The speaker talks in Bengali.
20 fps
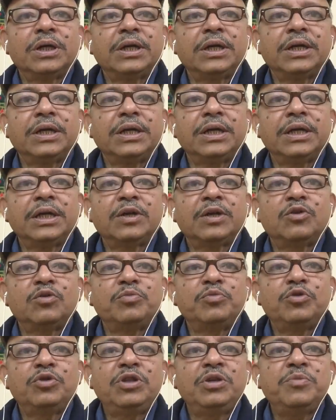এই একটু
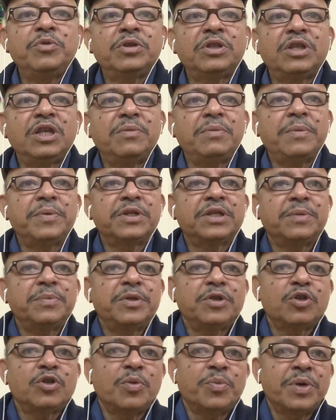বুদ্ধিমত্তার ব্যাপার
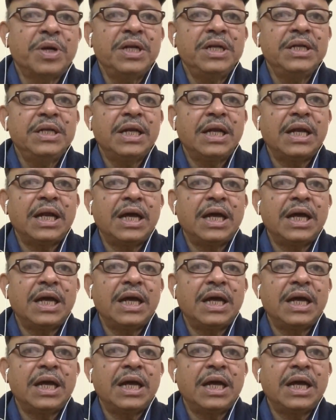স্যাপার সবখানেই